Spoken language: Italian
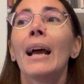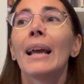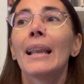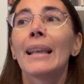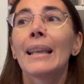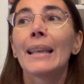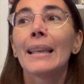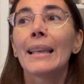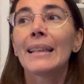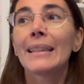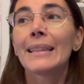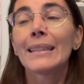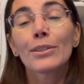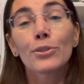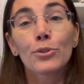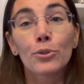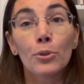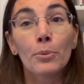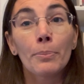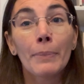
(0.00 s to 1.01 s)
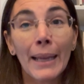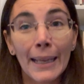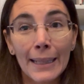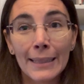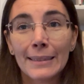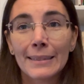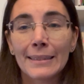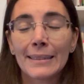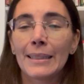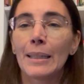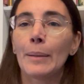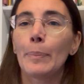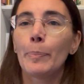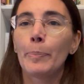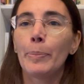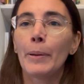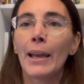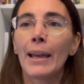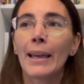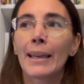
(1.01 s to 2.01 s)
gli strumenti
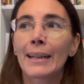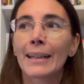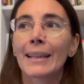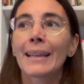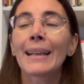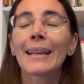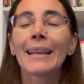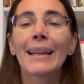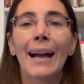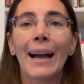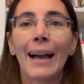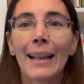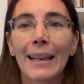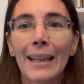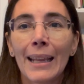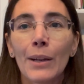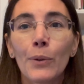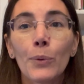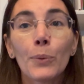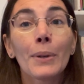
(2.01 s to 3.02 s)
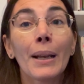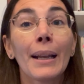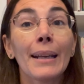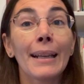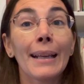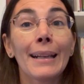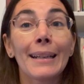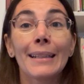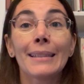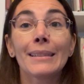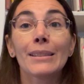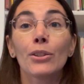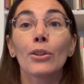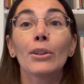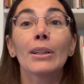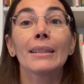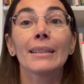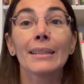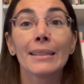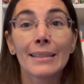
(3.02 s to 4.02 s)
per creare una
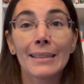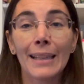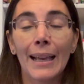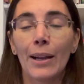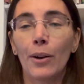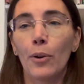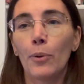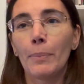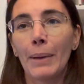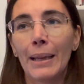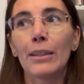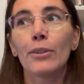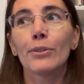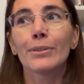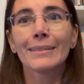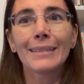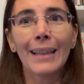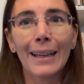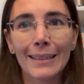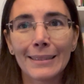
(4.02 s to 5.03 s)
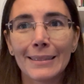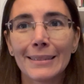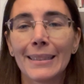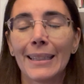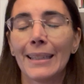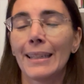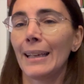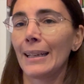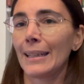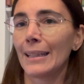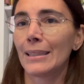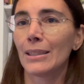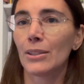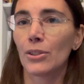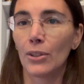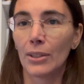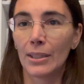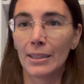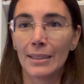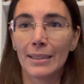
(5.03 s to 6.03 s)
narrazione di sé, o meglio, tante
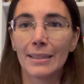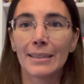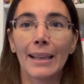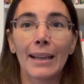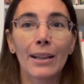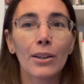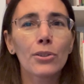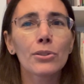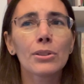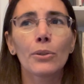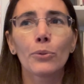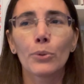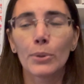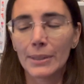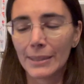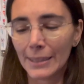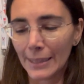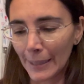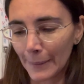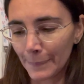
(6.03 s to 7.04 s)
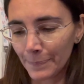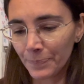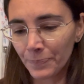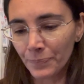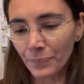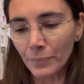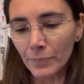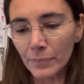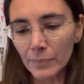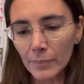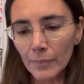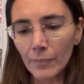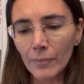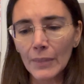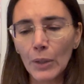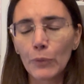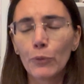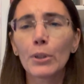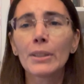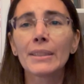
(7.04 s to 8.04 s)
narrazioni di sé. Cosa vuol dire?
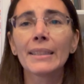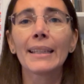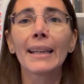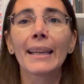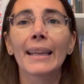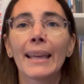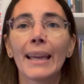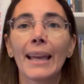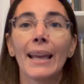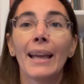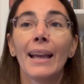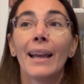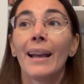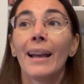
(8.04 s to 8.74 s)
Vuol dire che